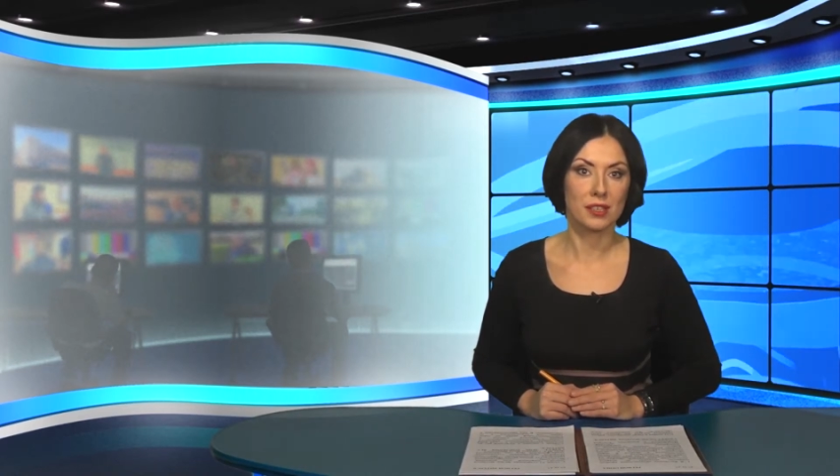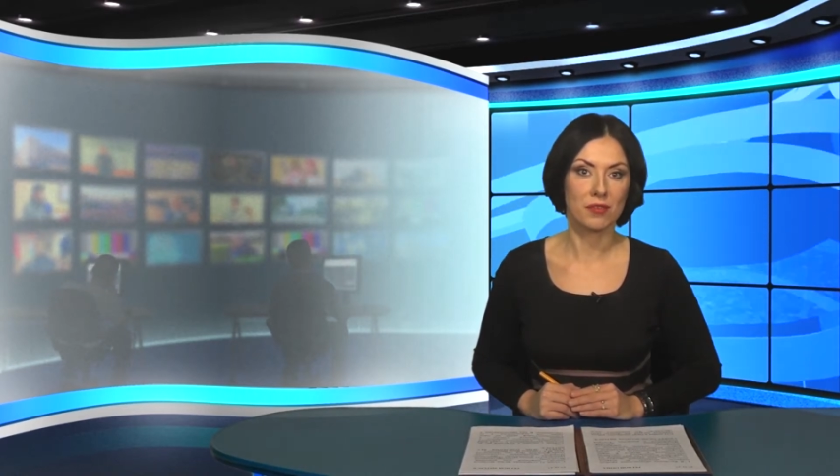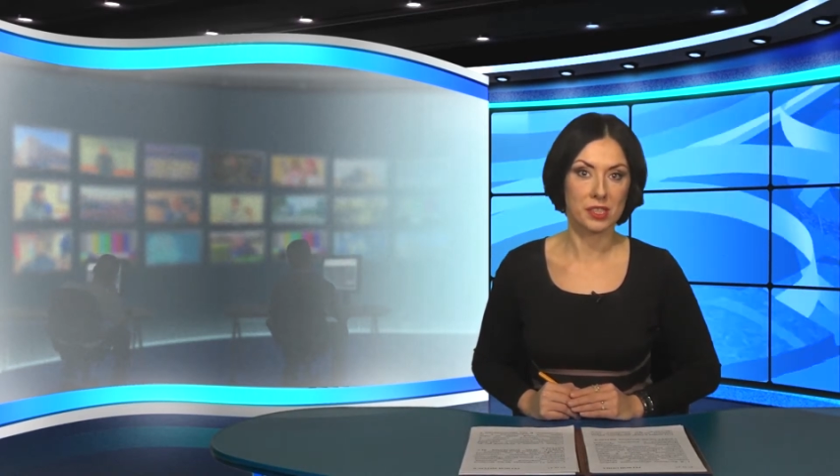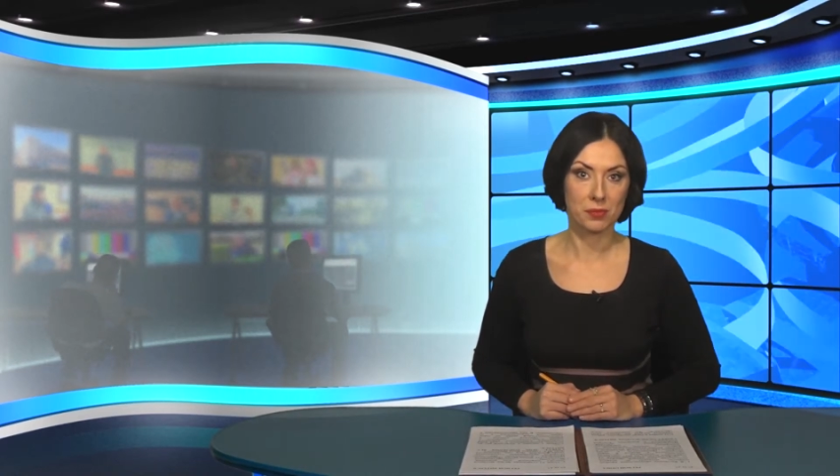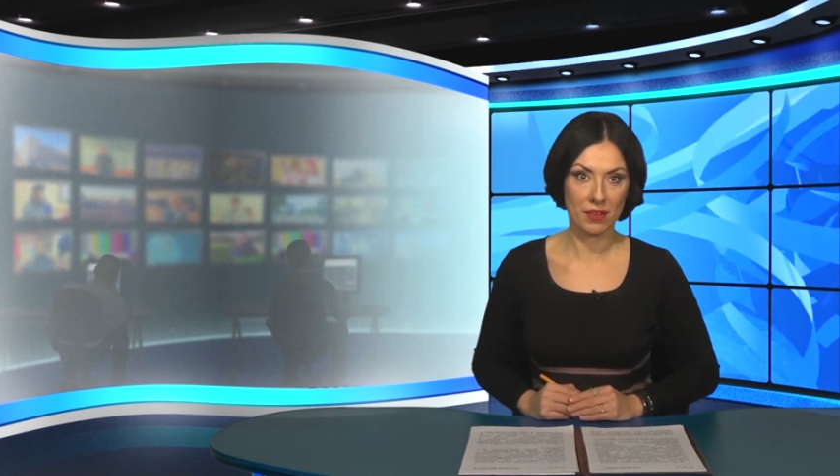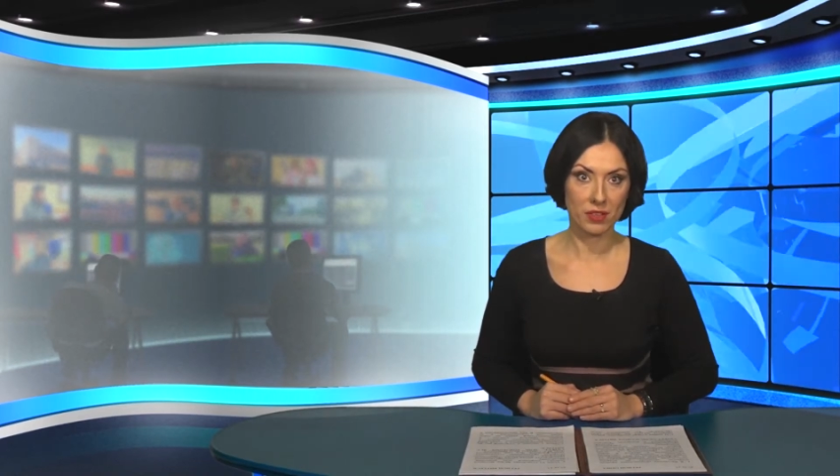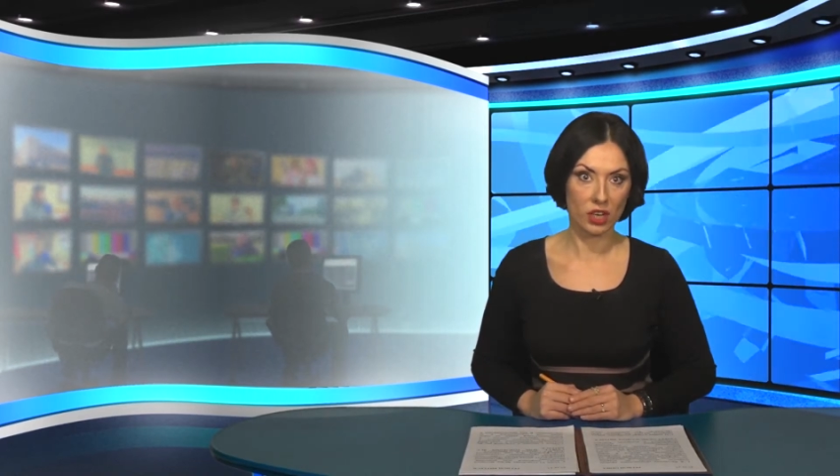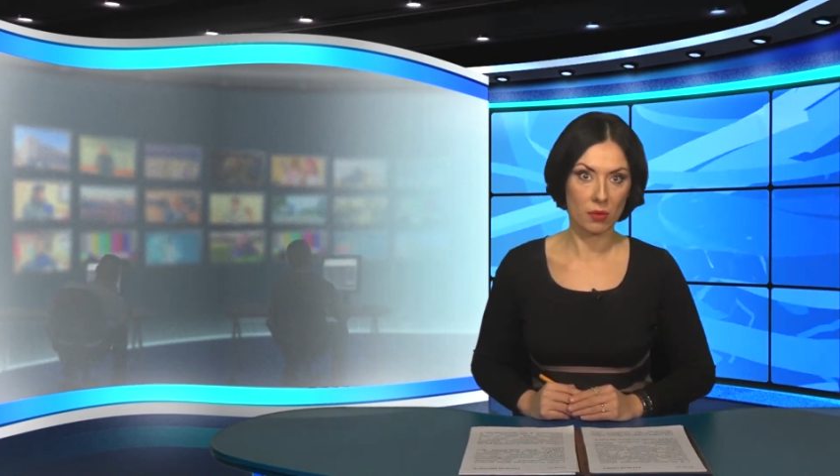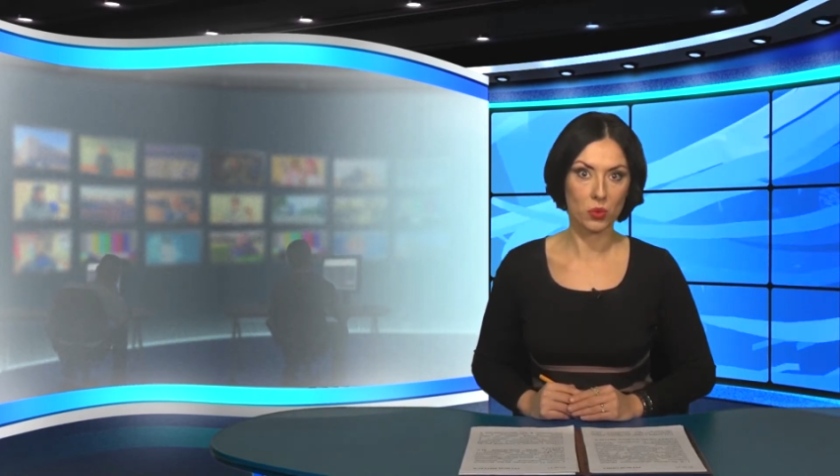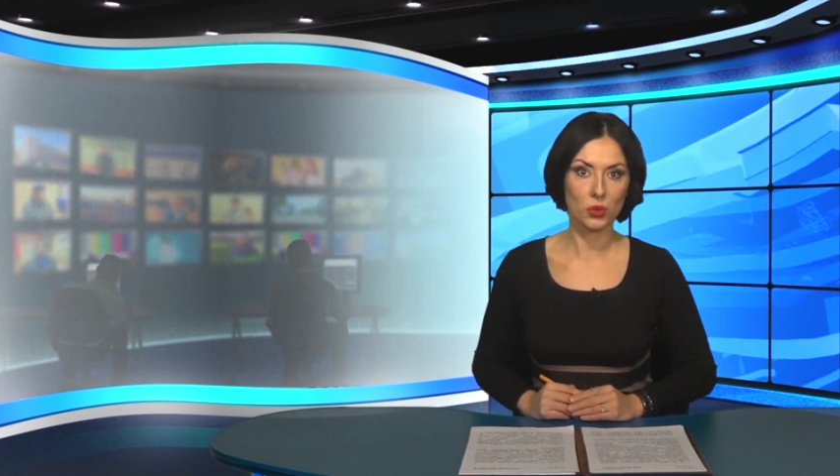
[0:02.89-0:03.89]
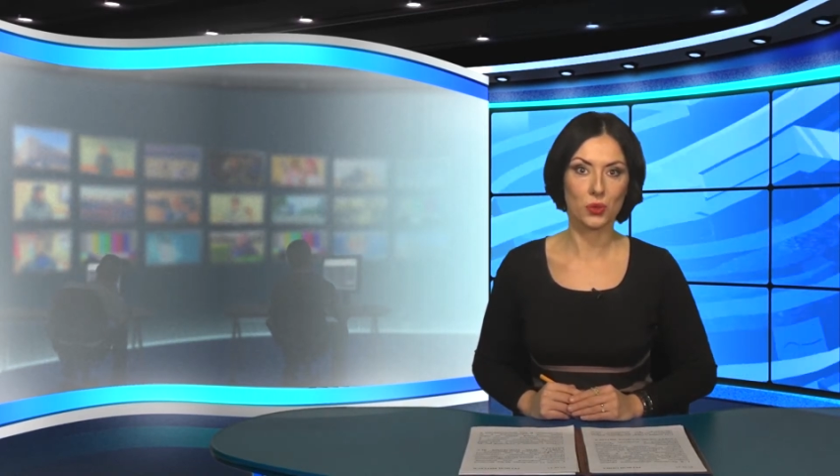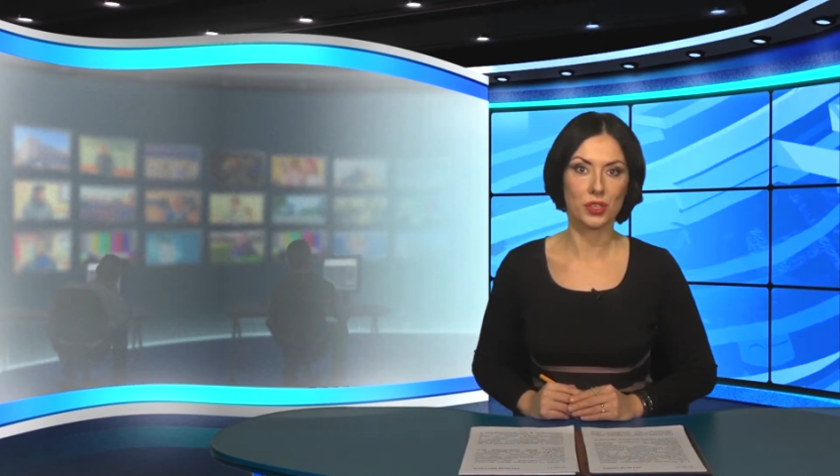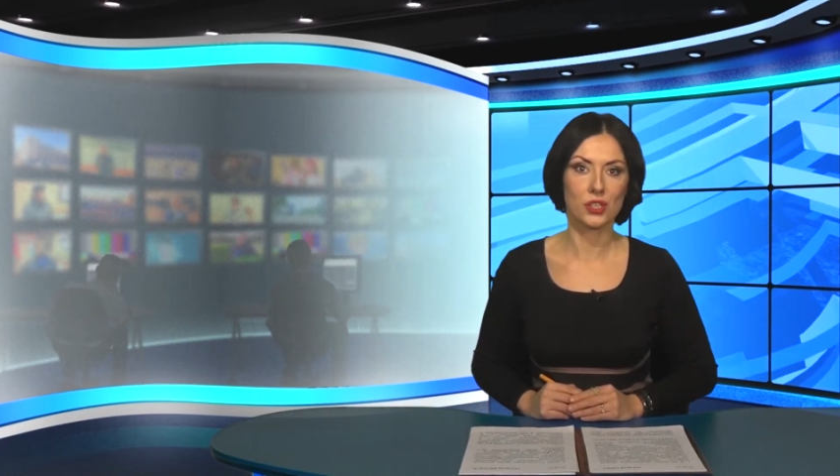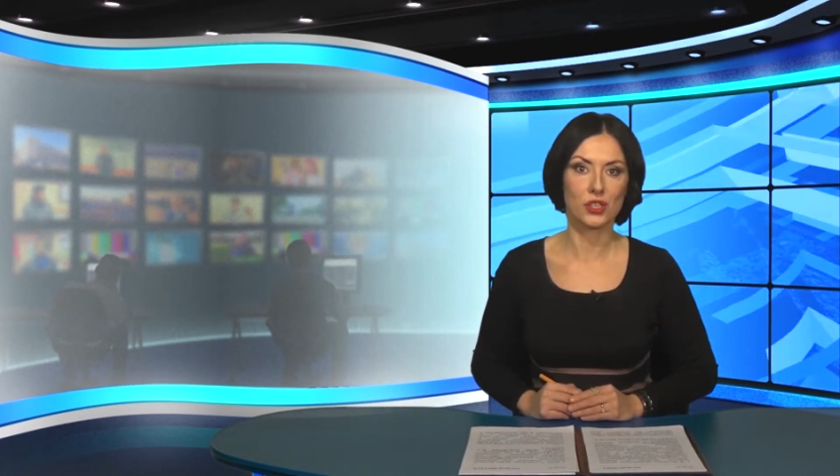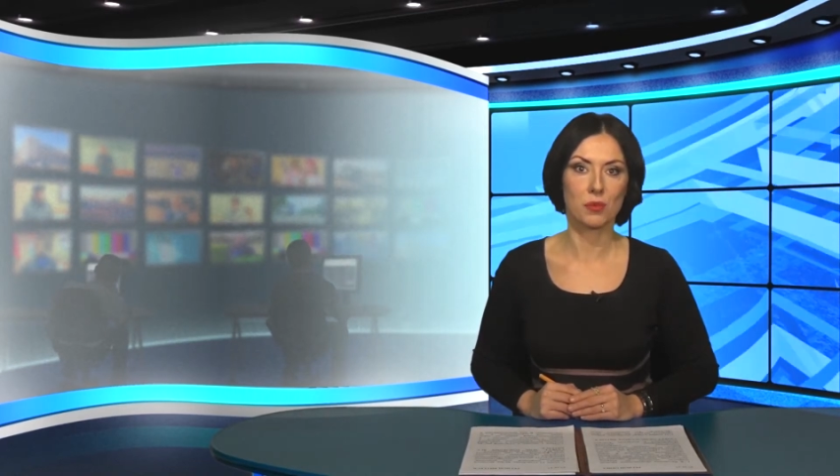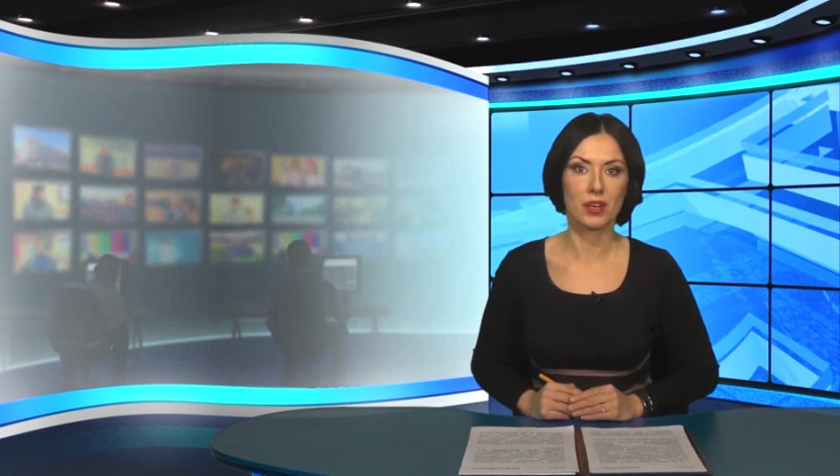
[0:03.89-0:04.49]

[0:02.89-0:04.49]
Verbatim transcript: возобновил работу книжный